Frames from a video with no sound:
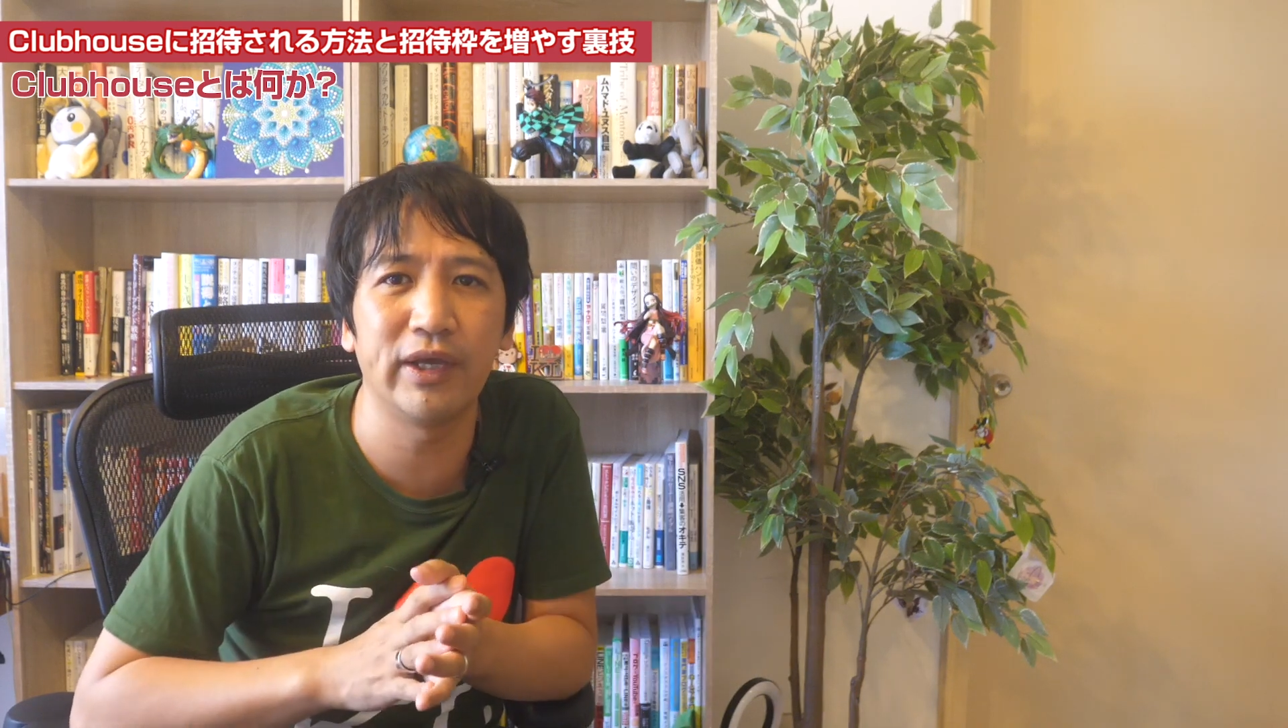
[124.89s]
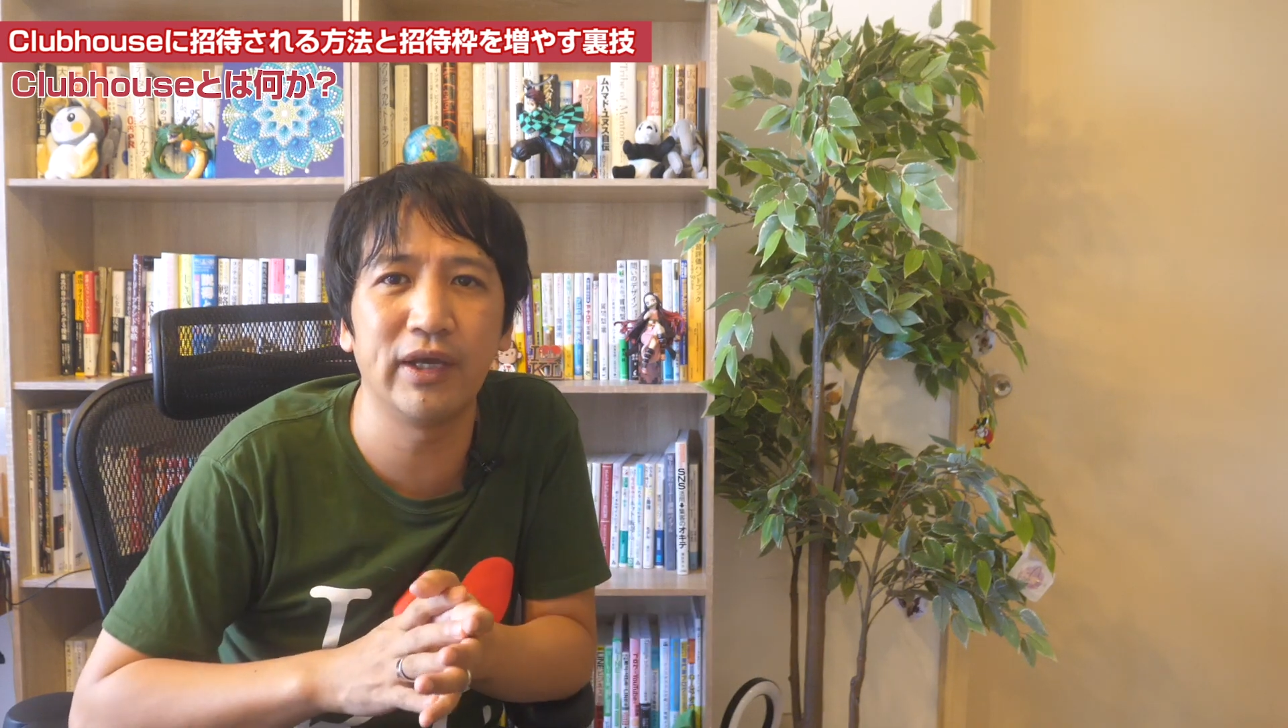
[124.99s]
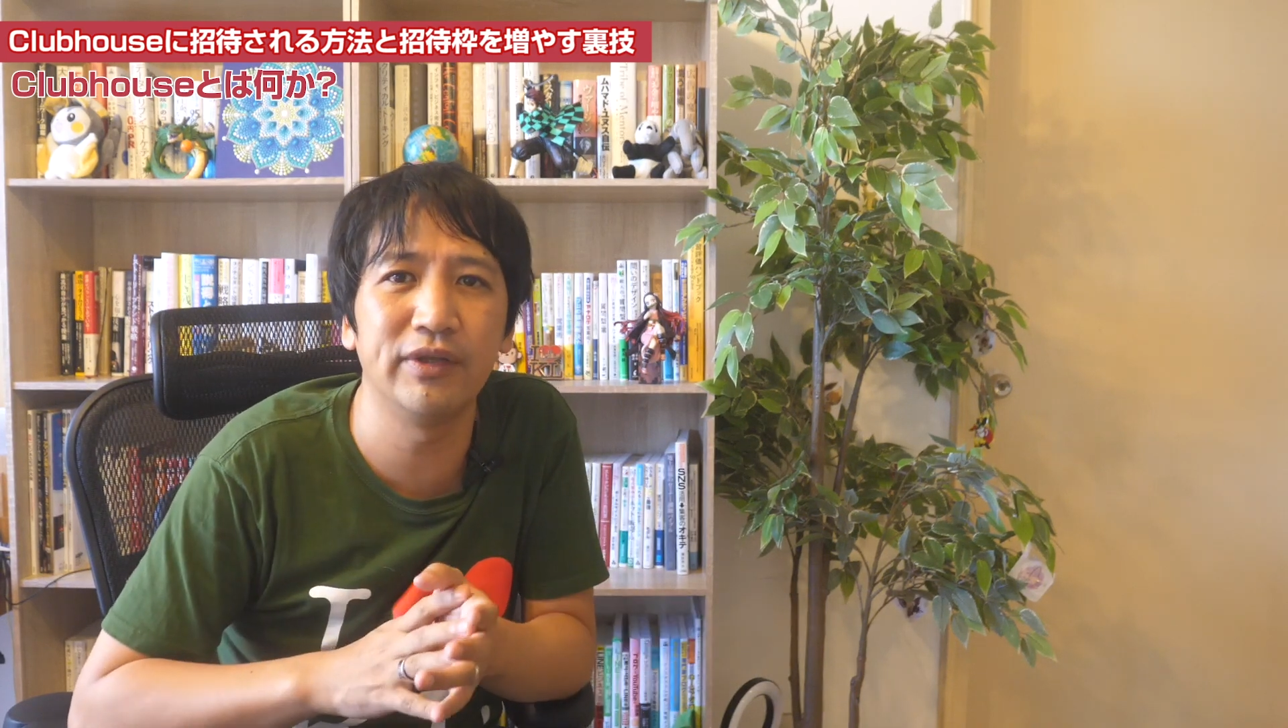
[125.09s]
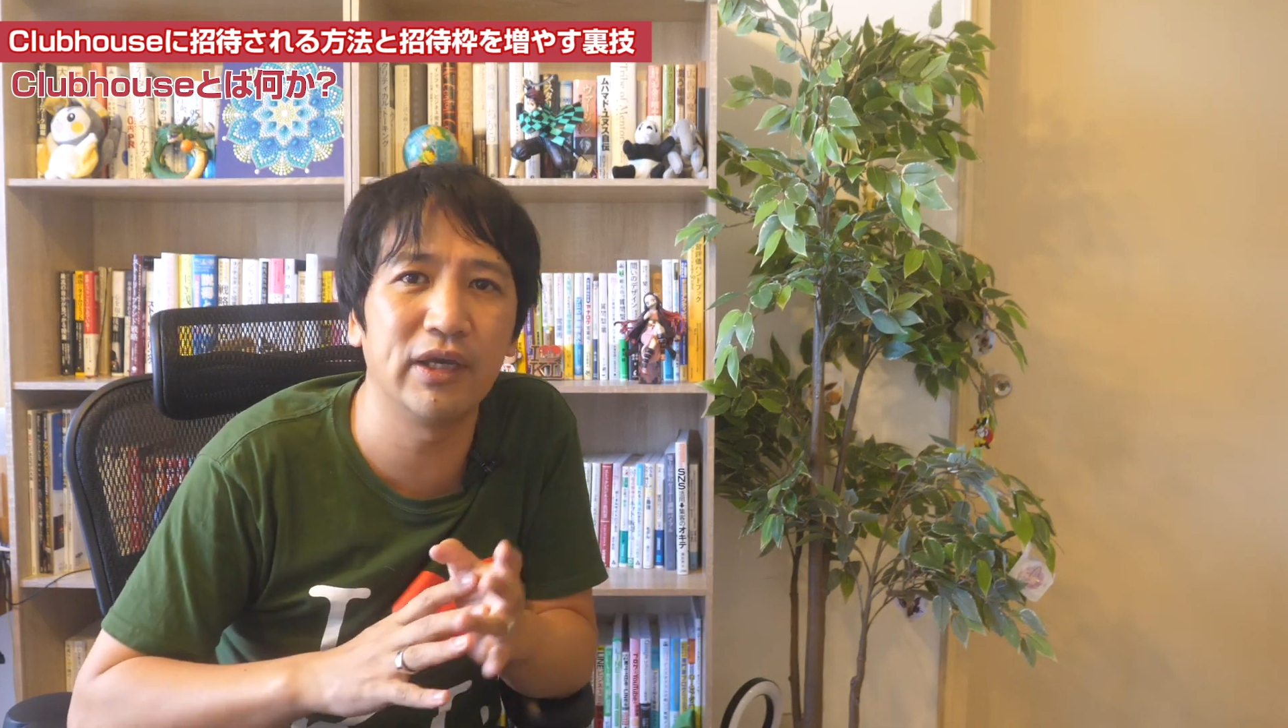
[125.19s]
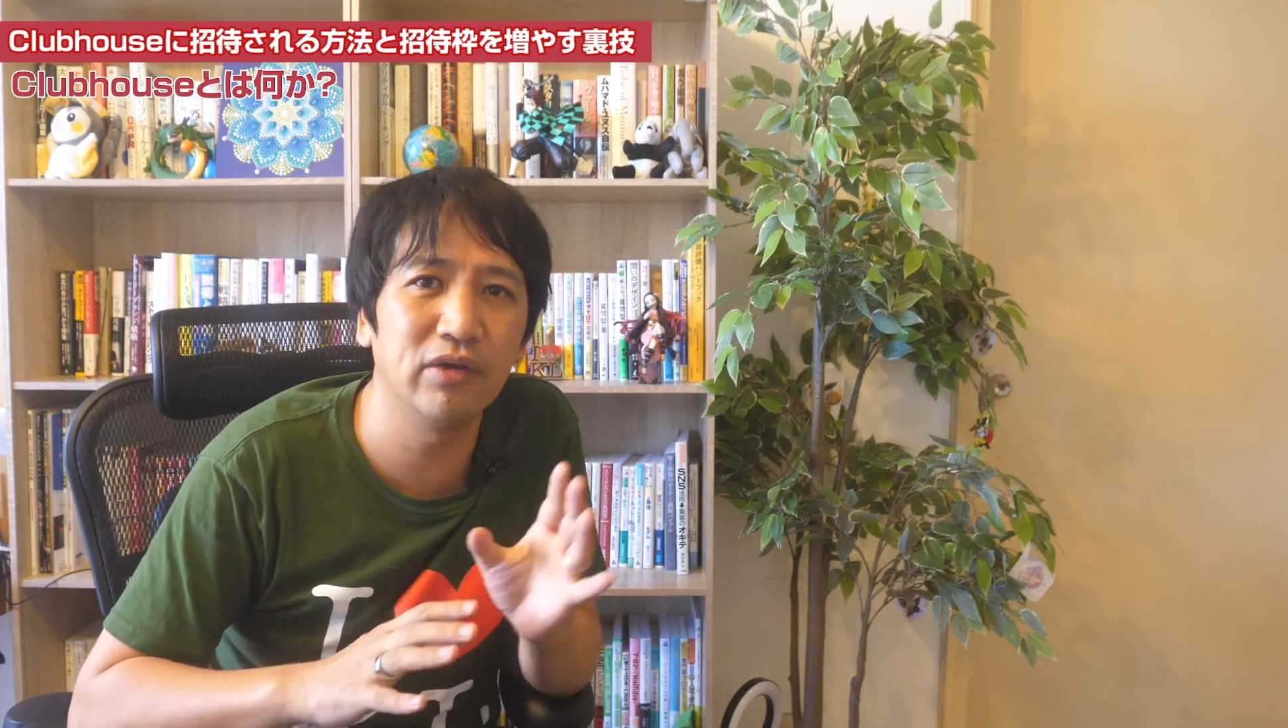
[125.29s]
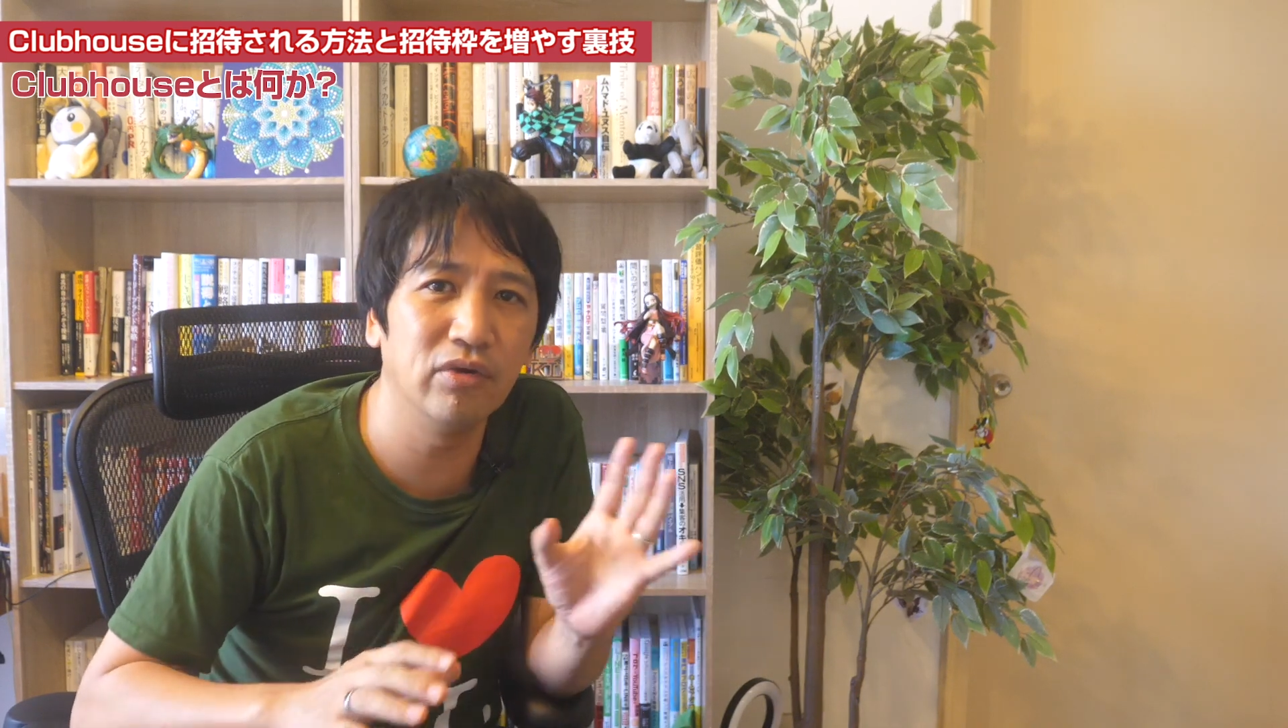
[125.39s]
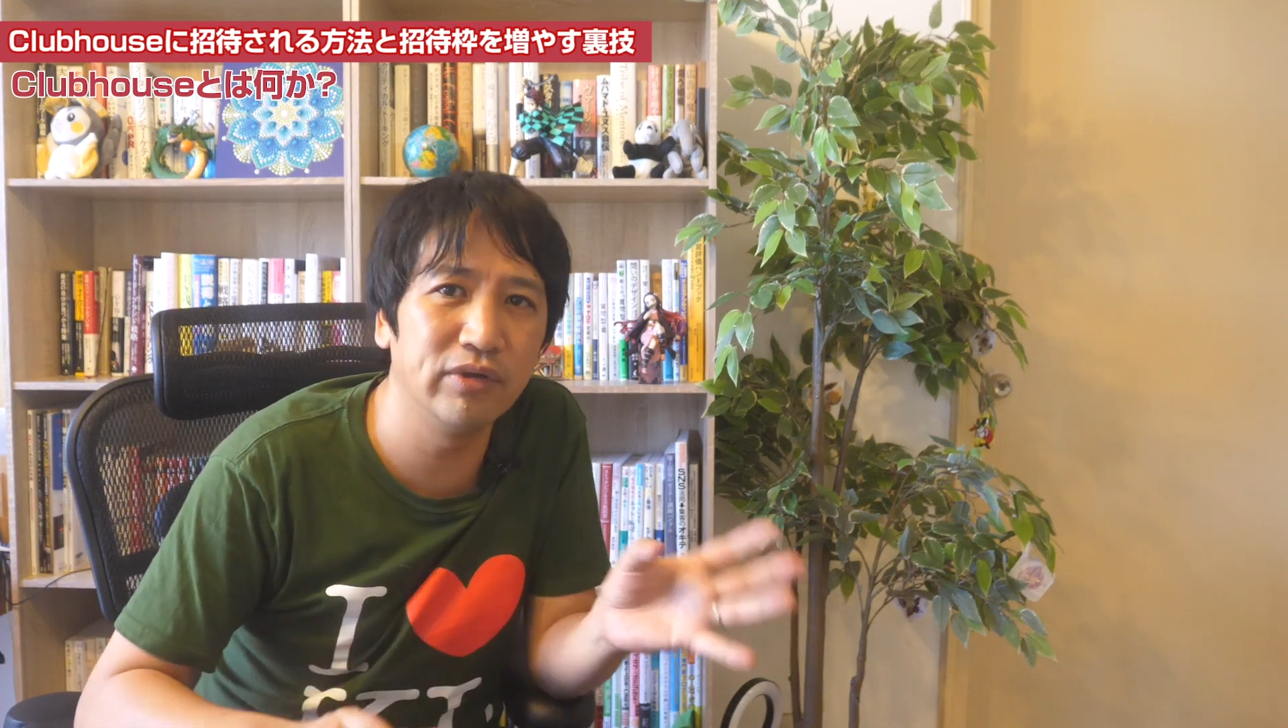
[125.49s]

待ができる